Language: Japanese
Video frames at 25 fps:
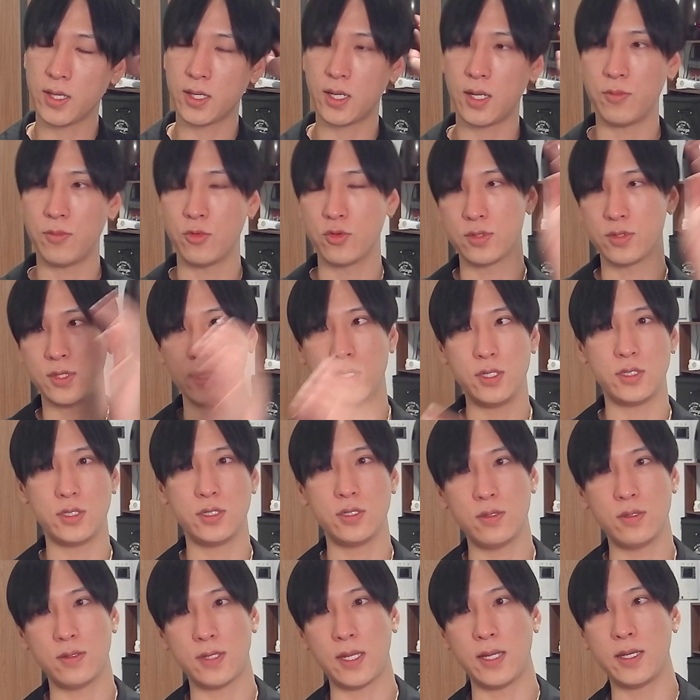らもう先週
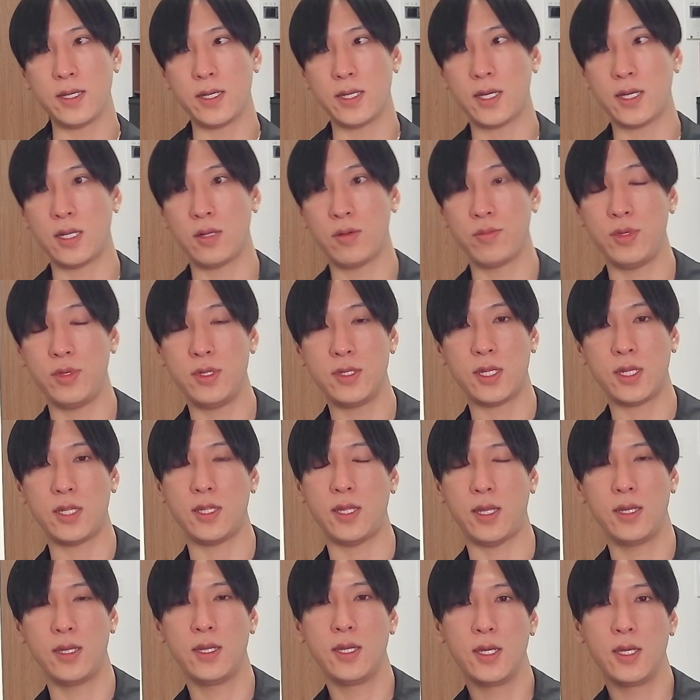の段階からもみんなに
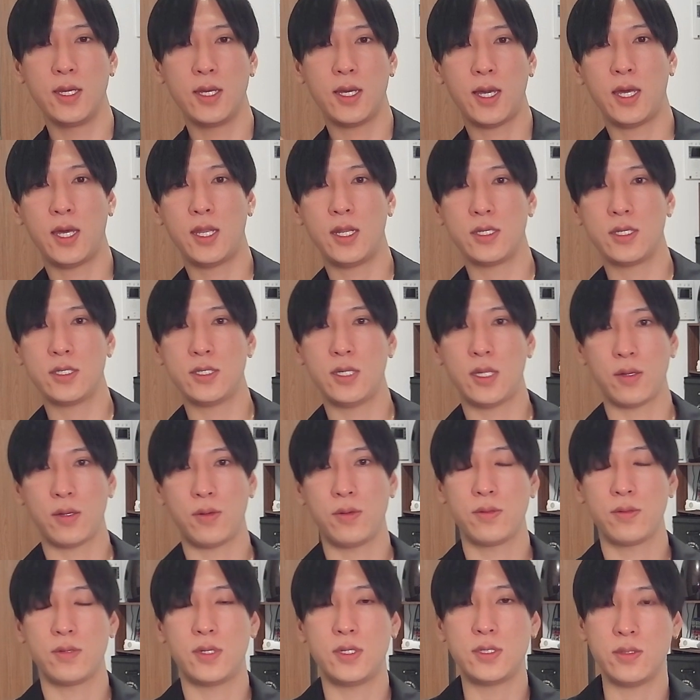ね、話してたこ
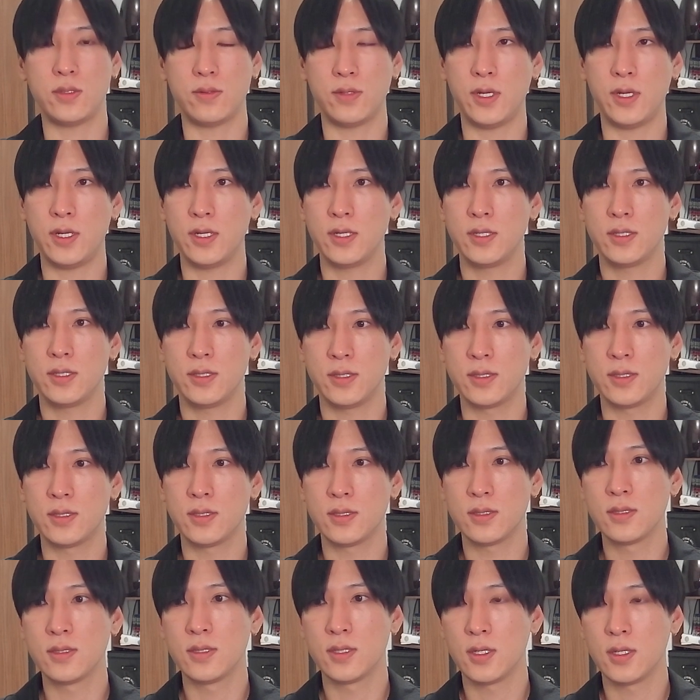とですよね。う
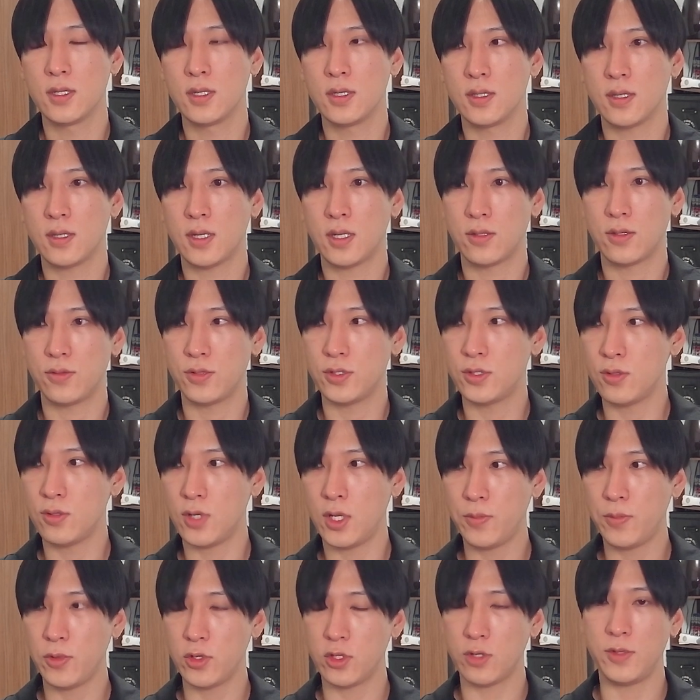ん。あの、
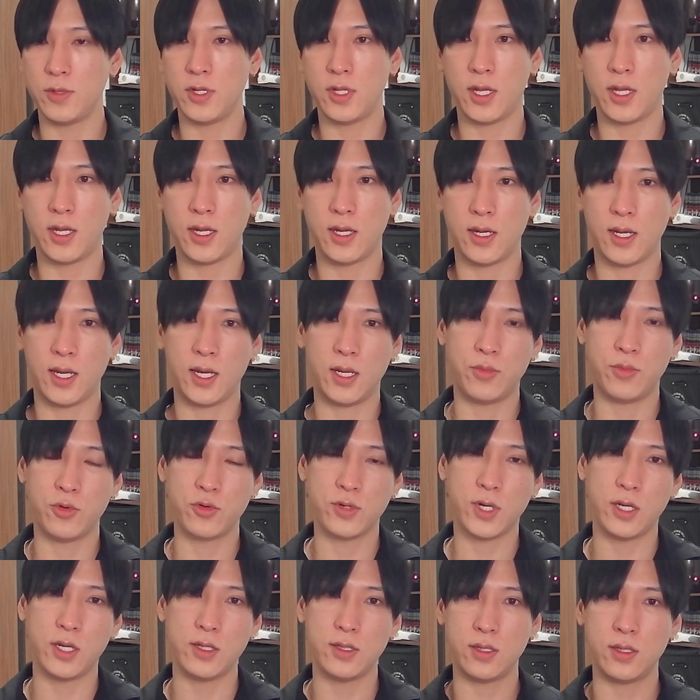フストレポート見て、あ、僕が
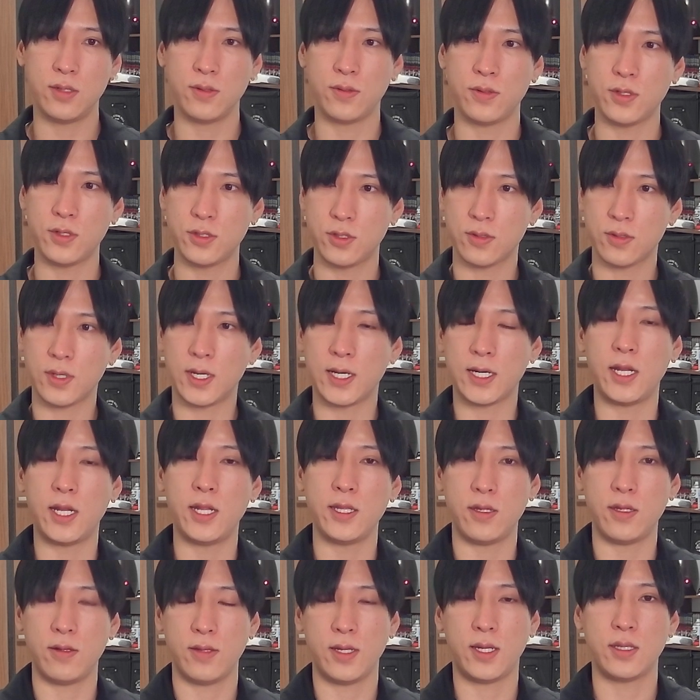言ってることちょっと書かれて
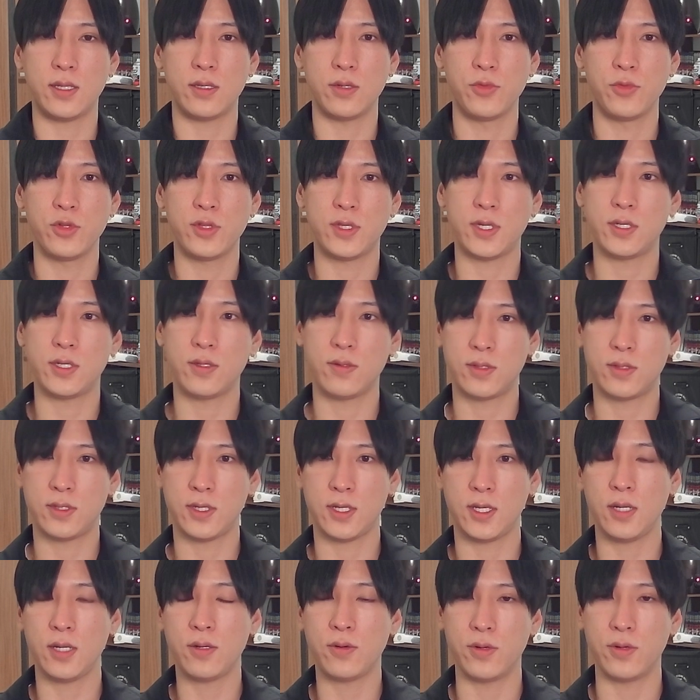るなって思った人って
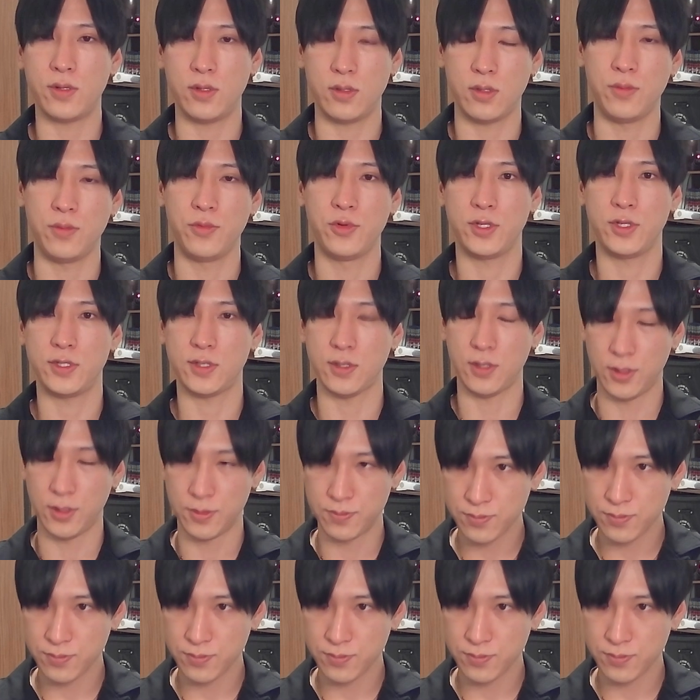結構いると思うんですよ。